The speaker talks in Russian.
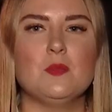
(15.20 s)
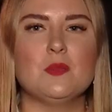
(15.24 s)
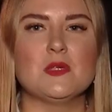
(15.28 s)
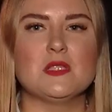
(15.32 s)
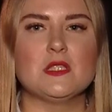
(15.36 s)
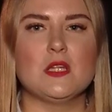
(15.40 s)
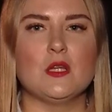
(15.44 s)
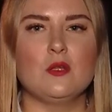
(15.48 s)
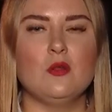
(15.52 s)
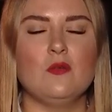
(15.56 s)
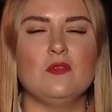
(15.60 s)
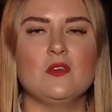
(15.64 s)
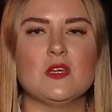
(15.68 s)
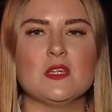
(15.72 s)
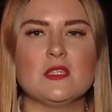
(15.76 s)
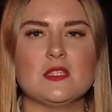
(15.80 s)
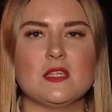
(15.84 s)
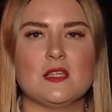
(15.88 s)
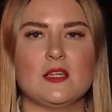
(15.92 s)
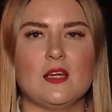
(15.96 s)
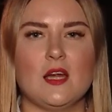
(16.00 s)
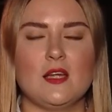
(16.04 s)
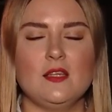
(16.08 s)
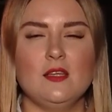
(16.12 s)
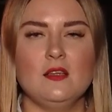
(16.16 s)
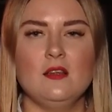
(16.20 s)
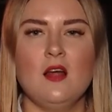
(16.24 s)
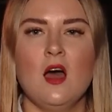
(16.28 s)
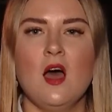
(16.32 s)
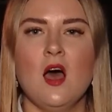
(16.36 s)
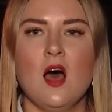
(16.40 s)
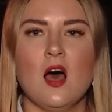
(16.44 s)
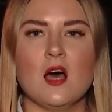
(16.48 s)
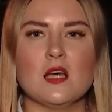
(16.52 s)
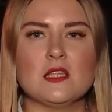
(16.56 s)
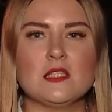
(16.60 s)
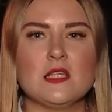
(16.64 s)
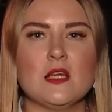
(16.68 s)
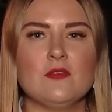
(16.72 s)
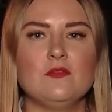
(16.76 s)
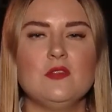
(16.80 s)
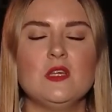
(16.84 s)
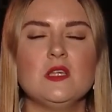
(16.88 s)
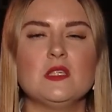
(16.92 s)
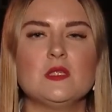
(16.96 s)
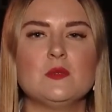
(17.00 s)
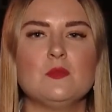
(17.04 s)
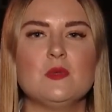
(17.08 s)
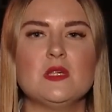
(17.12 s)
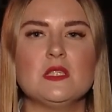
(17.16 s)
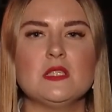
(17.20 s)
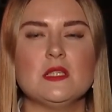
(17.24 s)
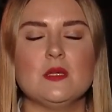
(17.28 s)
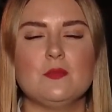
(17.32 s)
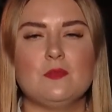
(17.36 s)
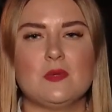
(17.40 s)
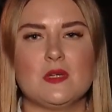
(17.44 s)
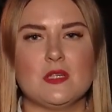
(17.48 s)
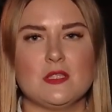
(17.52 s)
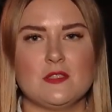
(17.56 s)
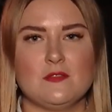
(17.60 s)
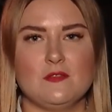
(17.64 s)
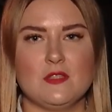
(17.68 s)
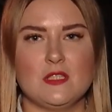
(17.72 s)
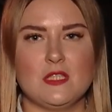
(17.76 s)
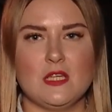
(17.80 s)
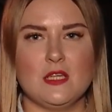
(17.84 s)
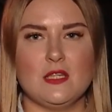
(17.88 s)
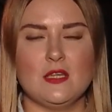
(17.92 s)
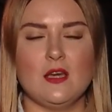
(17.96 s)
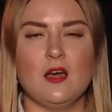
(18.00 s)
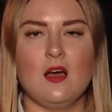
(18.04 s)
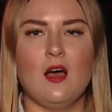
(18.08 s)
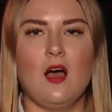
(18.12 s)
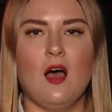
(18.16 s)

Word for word: постановке сохранил основные смыслы произведения